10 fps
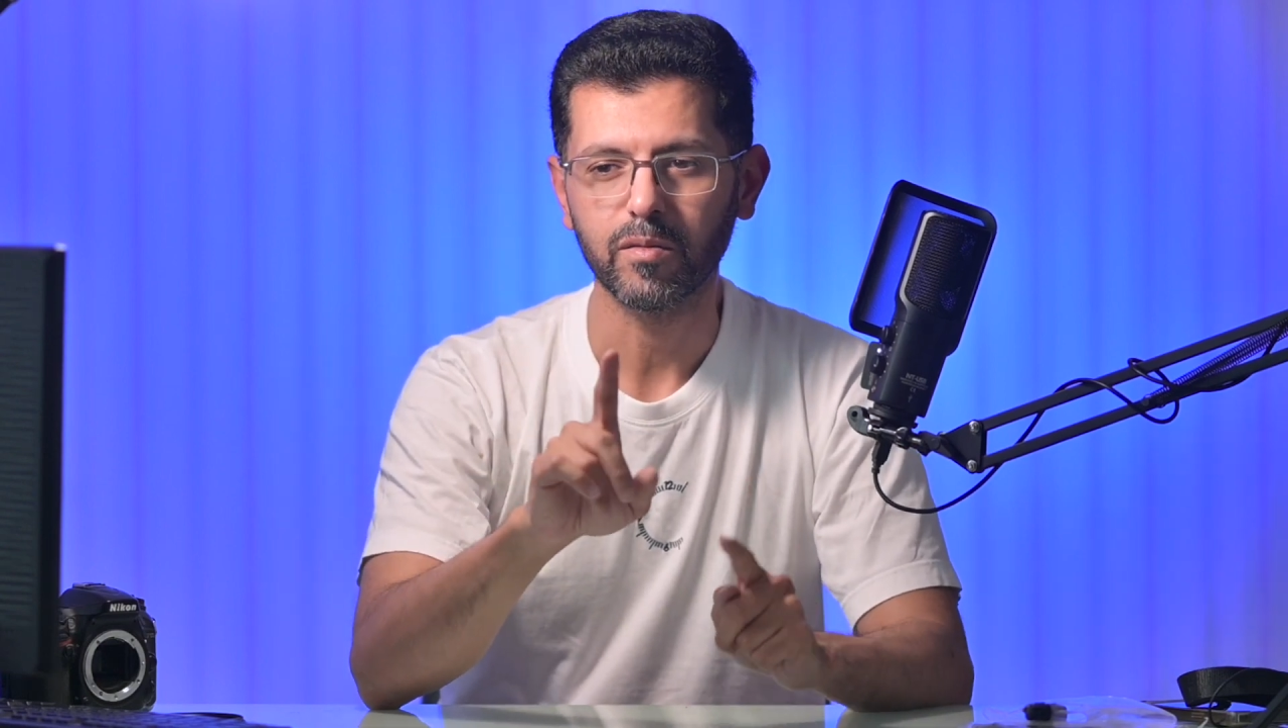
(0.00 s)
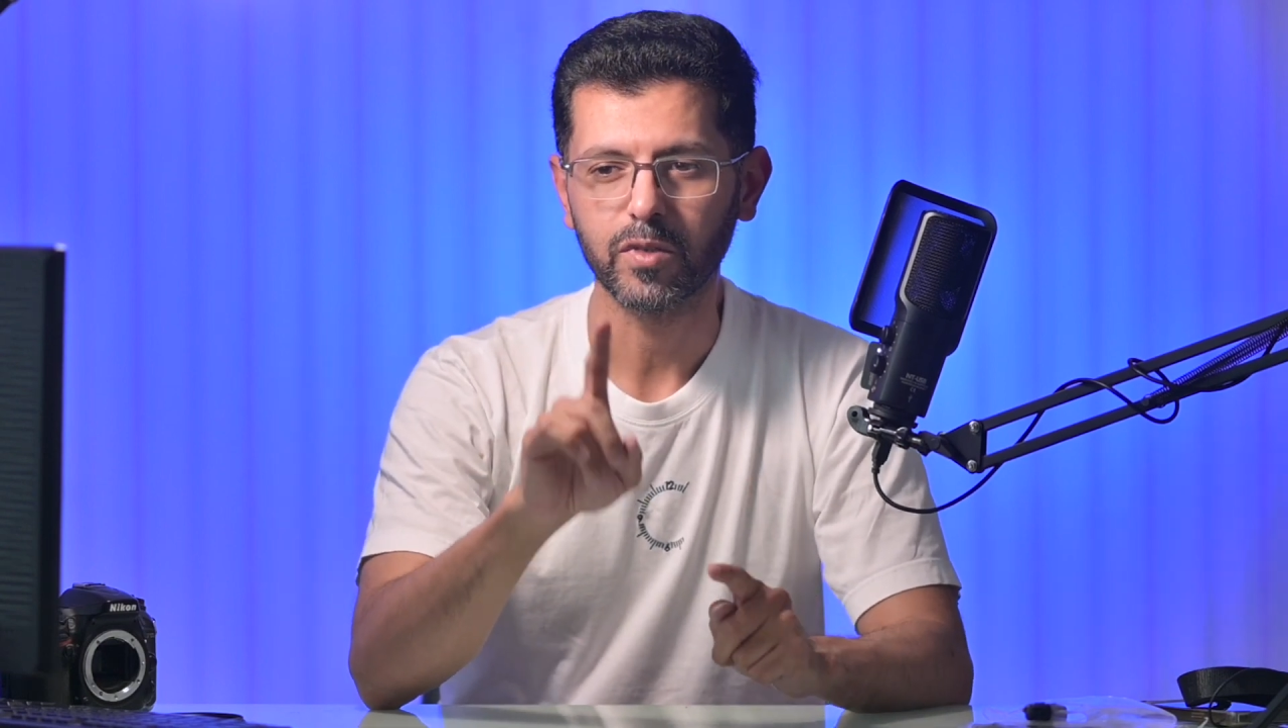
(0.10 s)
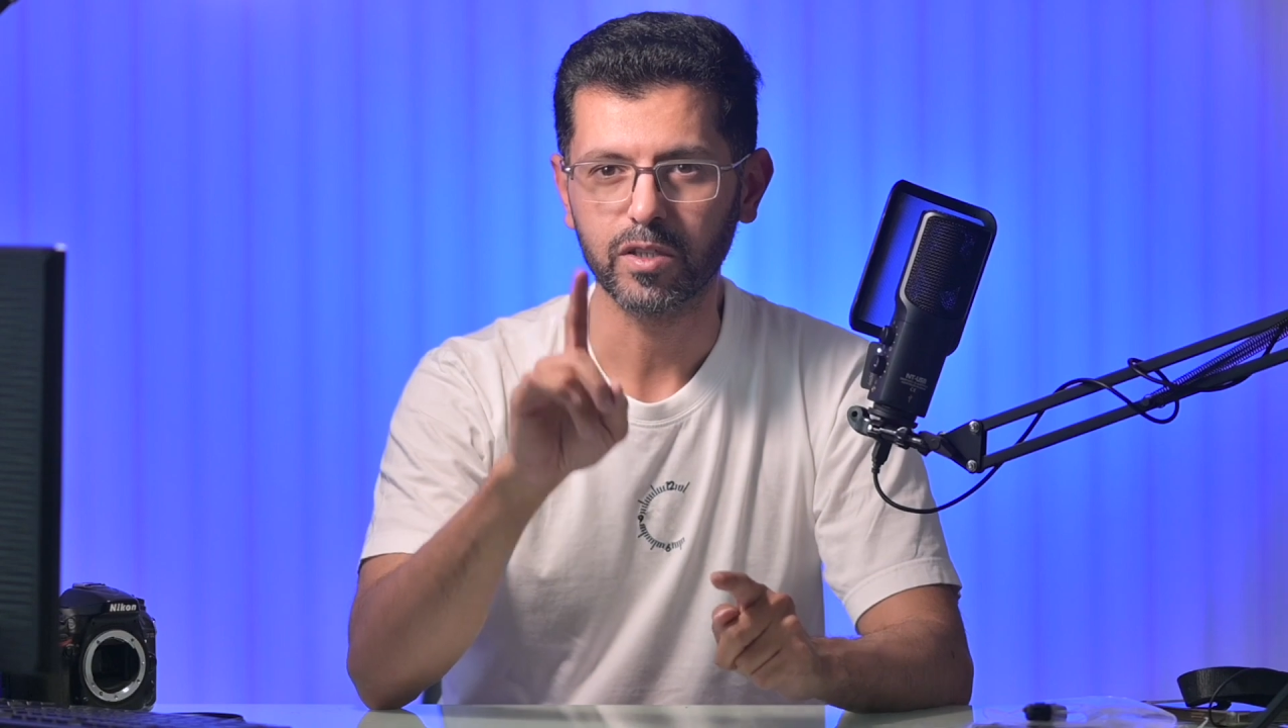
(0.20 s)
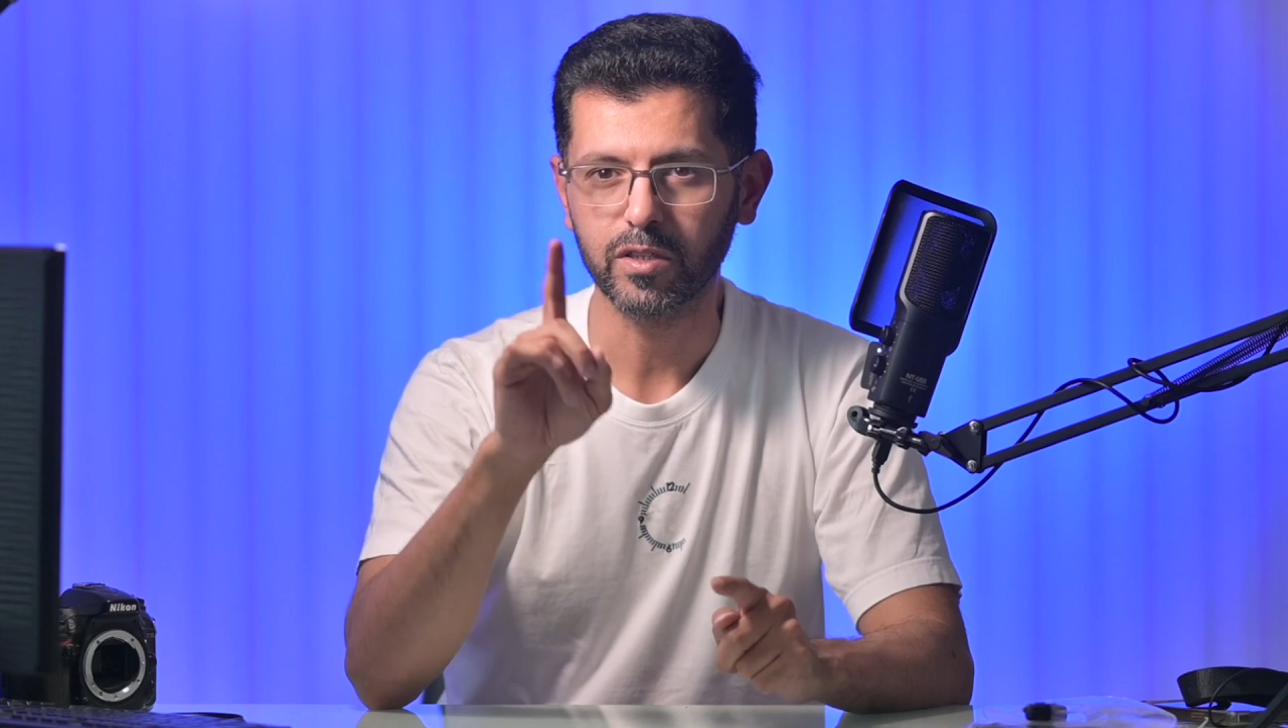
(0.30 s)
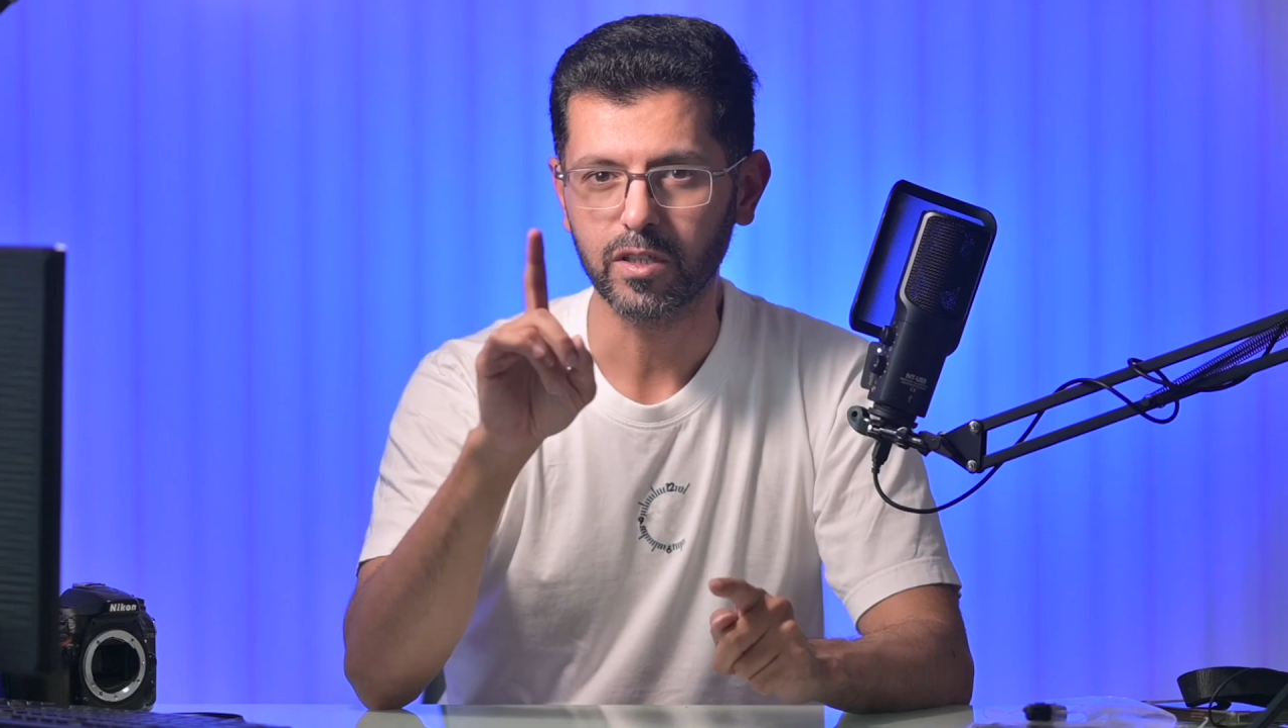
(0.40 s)

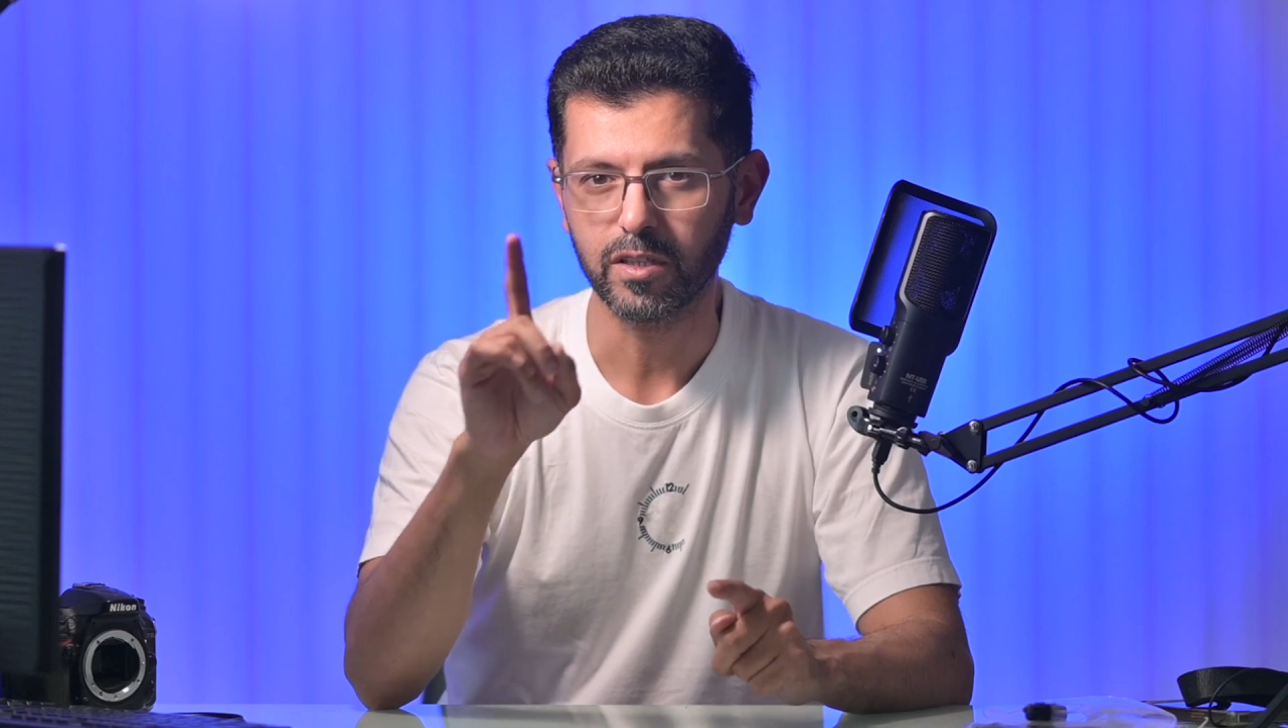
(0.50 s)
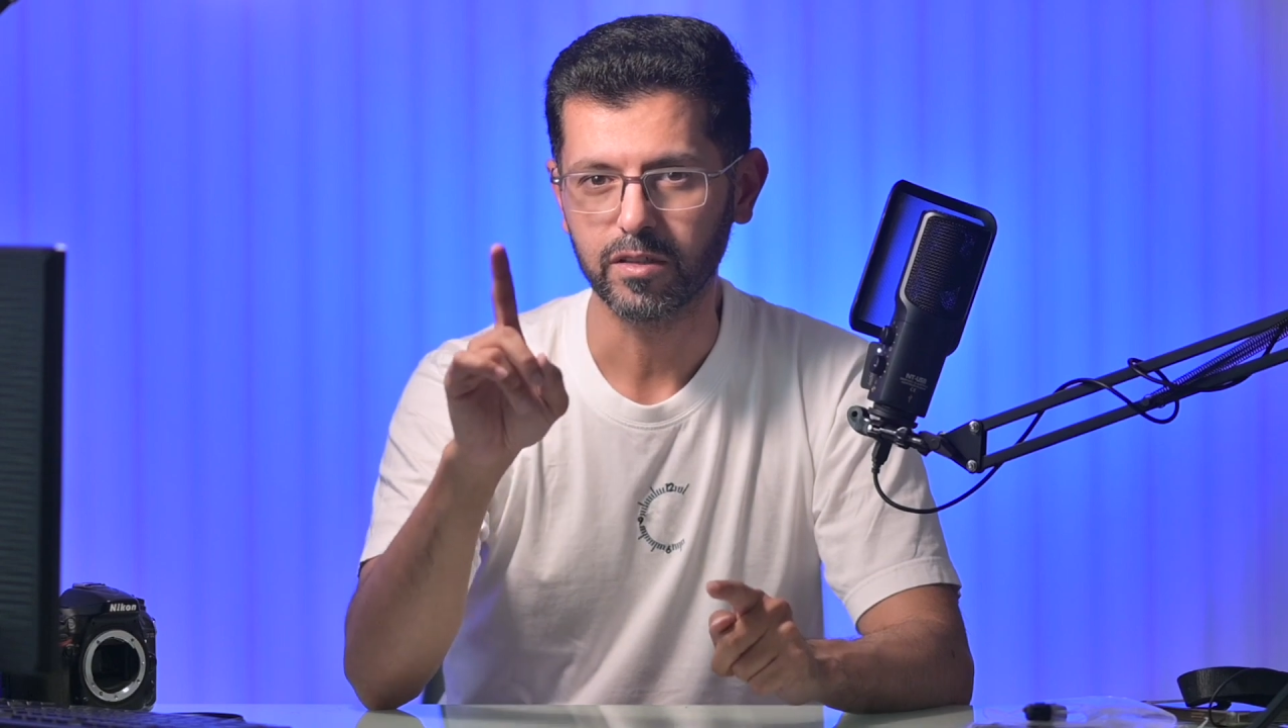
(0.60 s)
كاميرتك